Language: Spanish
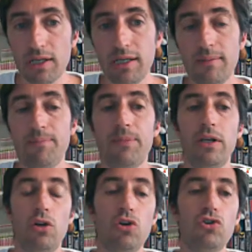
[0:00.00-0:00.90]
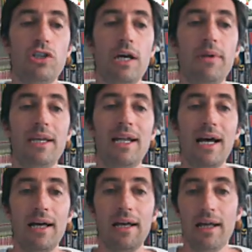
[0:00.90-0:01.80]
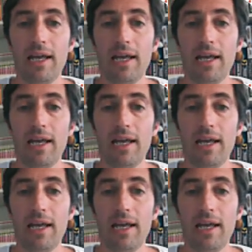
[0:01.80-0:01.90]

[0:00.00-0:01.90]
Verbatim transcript: aquí, nos abrirá